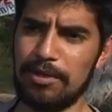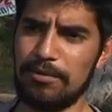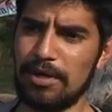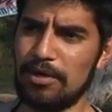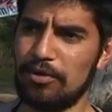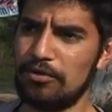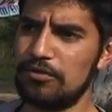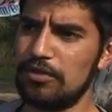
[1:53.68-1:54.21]

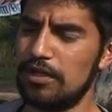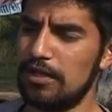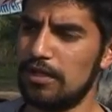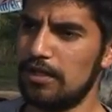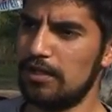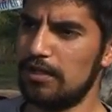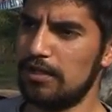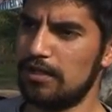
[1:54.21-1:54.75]
privados.
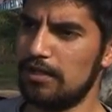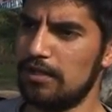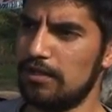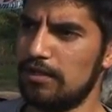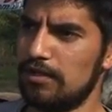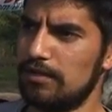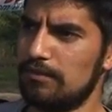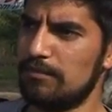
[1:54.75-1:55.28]

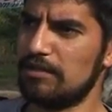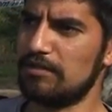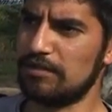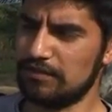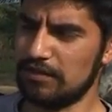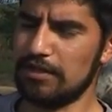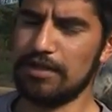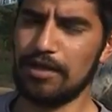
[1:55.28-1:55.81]
más
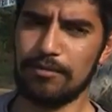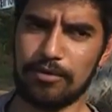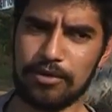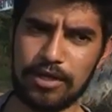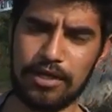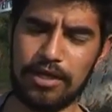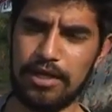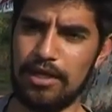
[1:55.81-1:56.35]
allá, digamos,
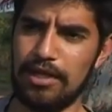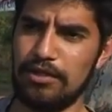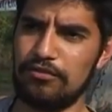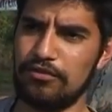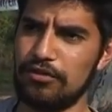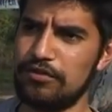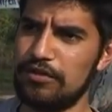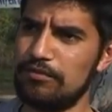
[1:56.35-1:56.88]
que el
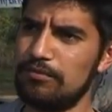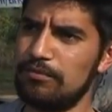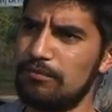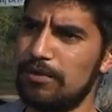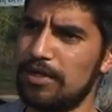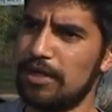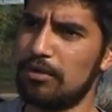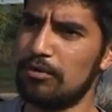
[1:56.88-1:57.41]
hecho de ser
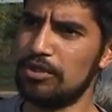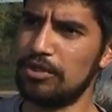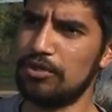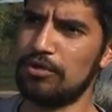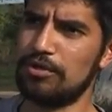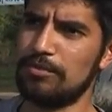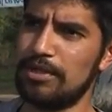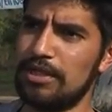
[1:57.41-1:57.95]
un parque
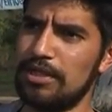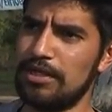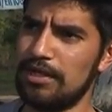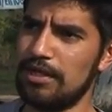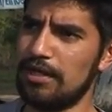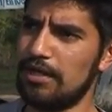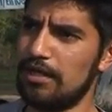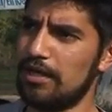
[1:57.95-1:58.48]
acuático
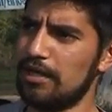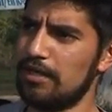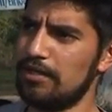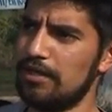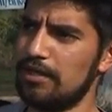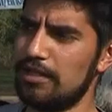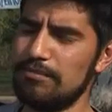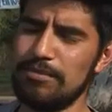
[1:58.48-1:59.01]
demandaría la,
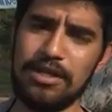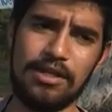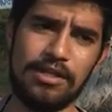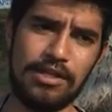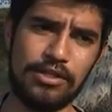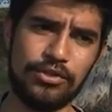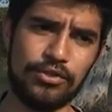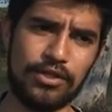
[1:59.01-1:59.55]
cantidad de miles
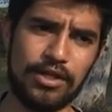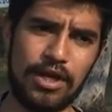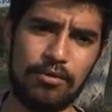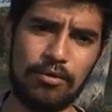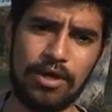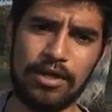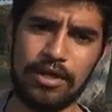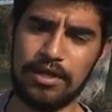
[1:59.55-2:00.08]
de litros de
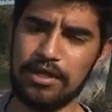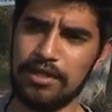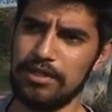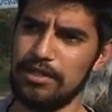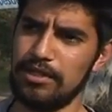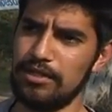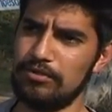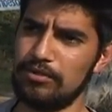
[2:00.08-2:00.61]
agua
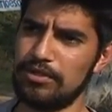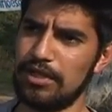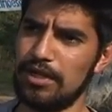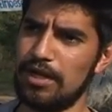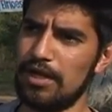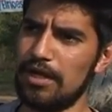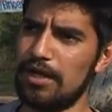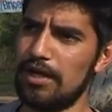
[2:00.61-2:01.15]
y
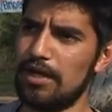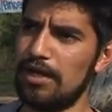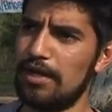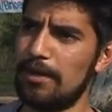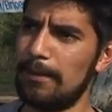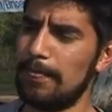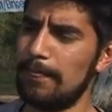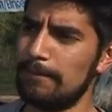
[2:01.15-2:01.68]

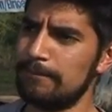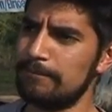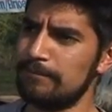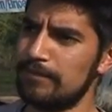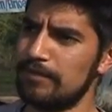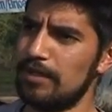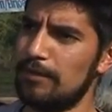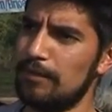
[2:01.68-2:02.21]
nuestra
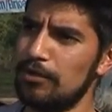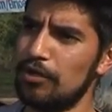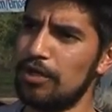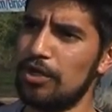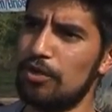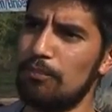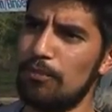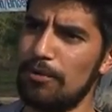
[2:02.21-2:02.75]
Digamos, lo
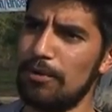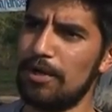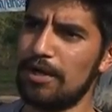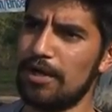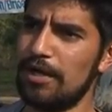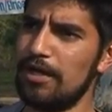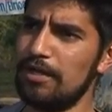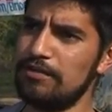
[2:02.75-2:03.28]
que nos mueve
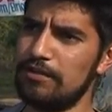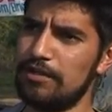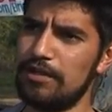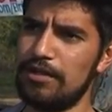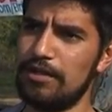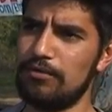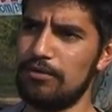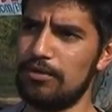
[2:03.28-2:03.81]
acá es
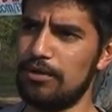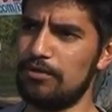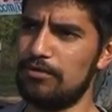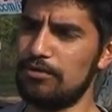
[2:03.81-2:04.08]
eh, eh,